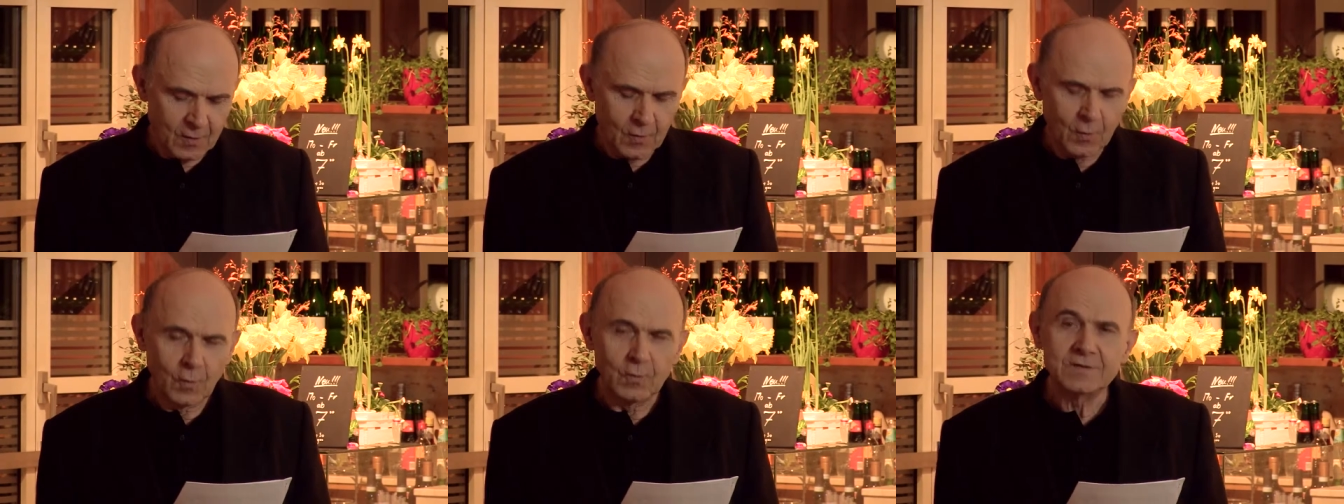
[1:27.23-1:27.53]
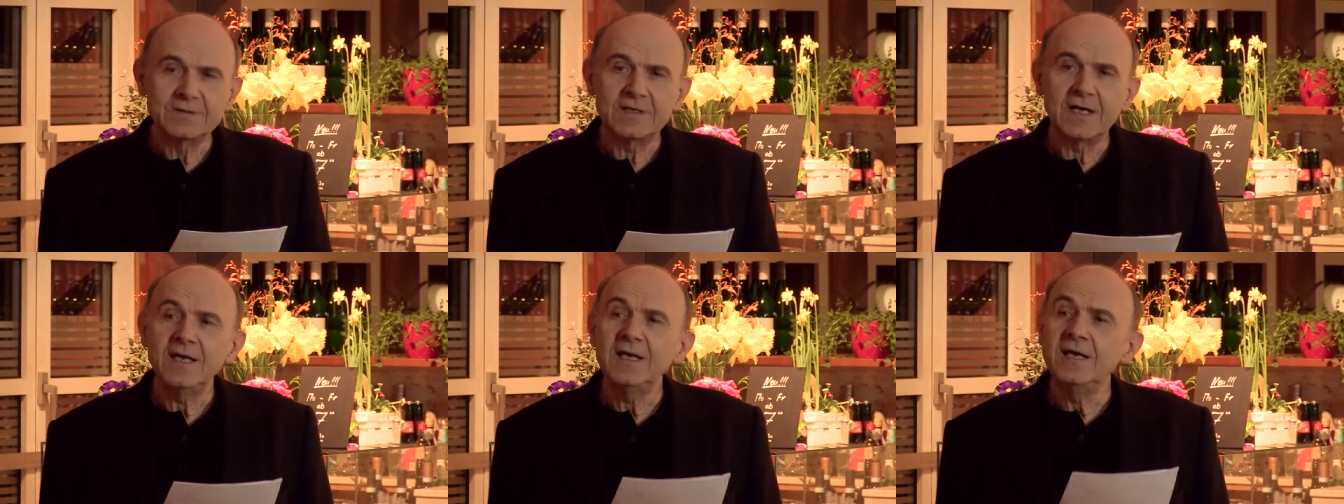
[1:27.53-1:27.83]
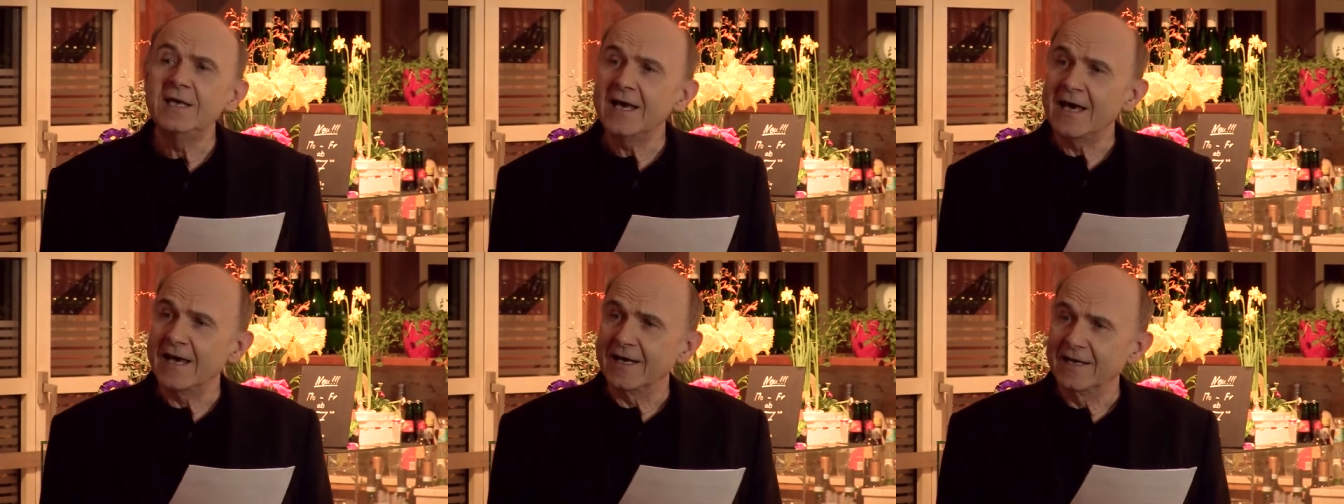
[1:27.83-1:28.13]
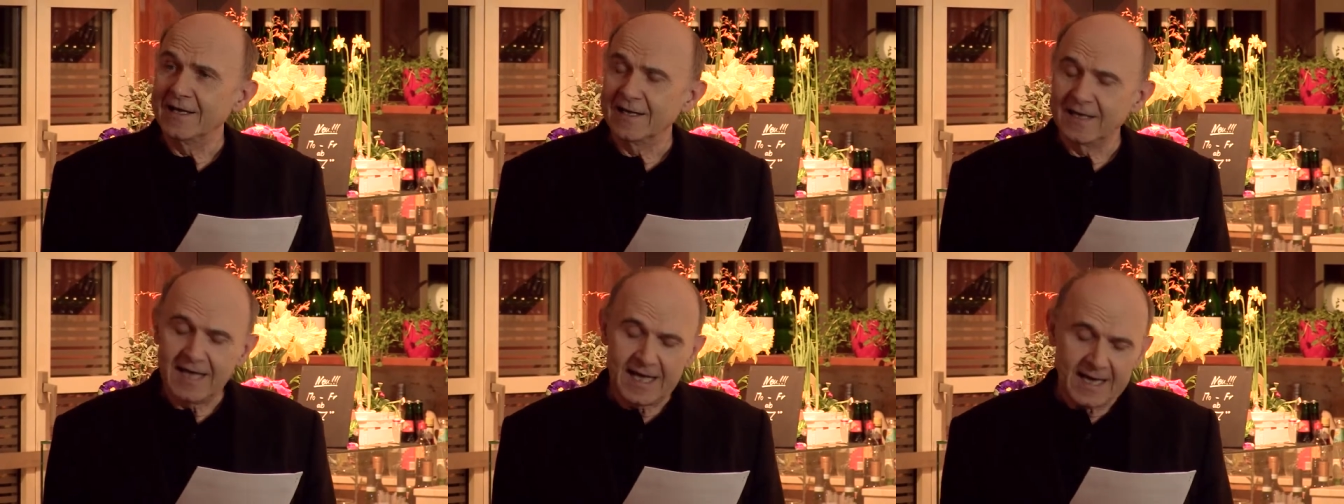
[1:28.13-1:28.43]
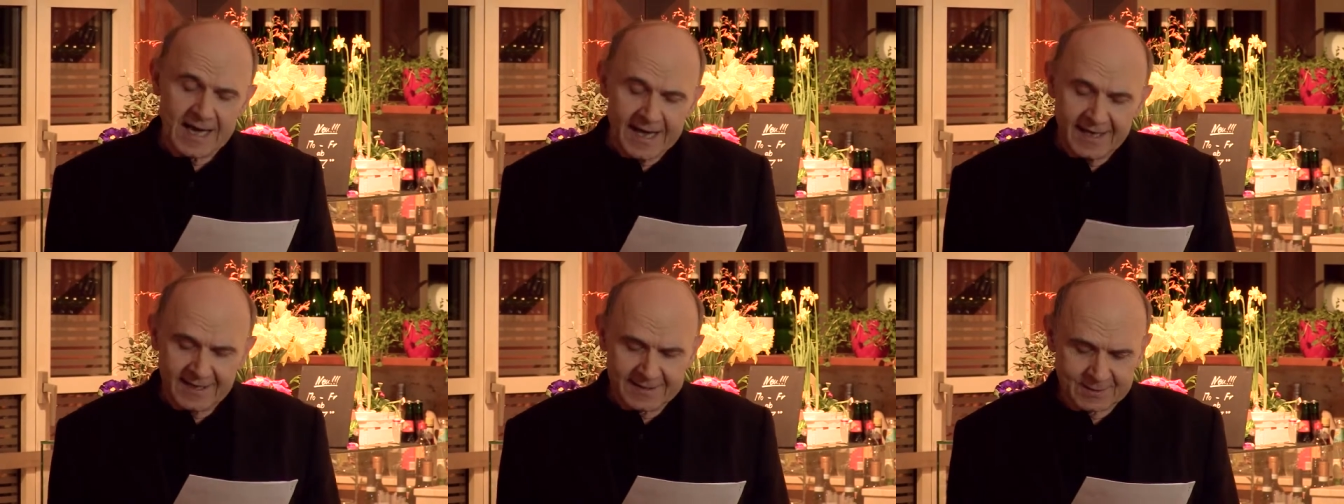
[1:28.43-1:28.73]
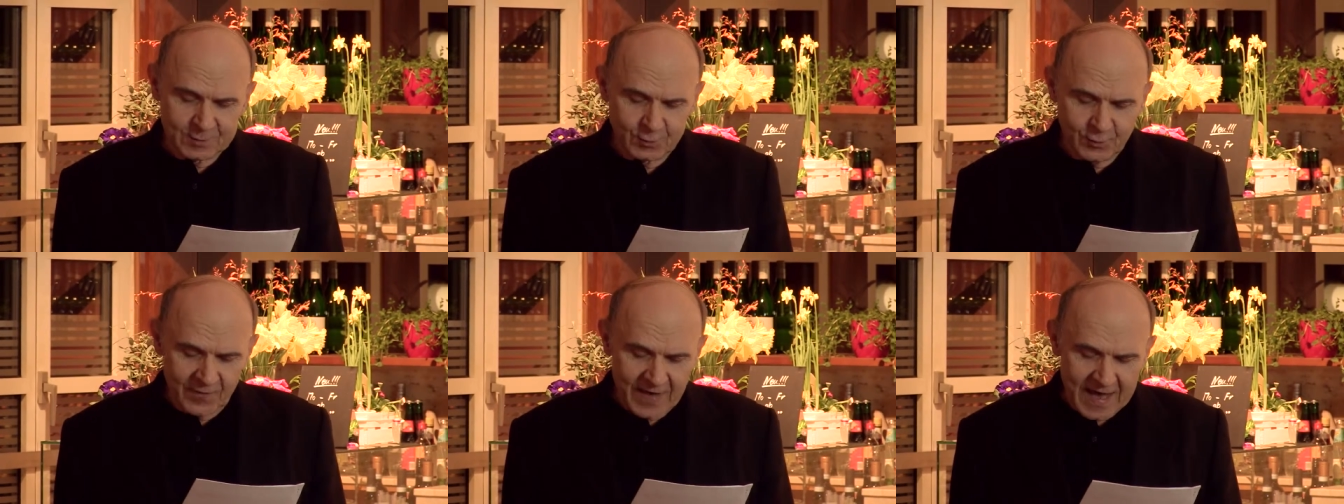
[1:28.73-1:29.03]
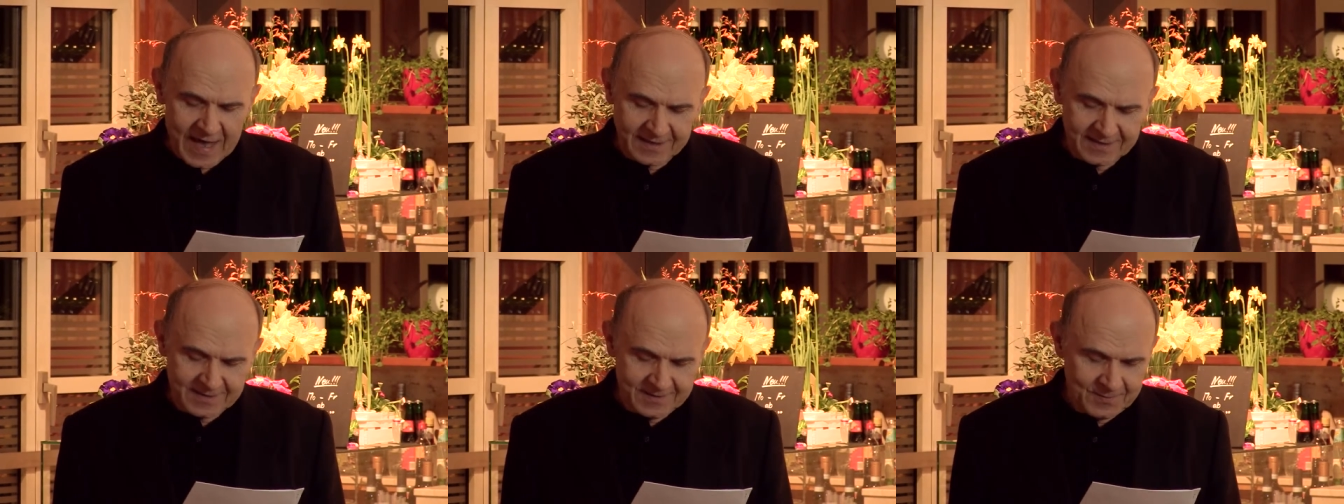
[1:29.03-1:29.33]
Und ihr gerecht zu
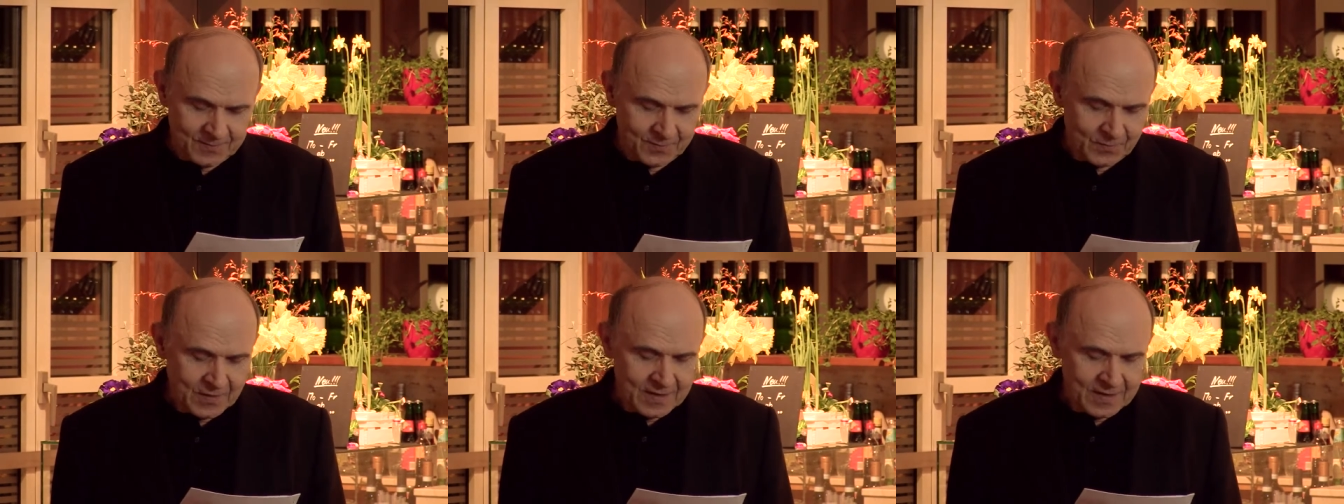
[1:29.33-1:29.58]
werden,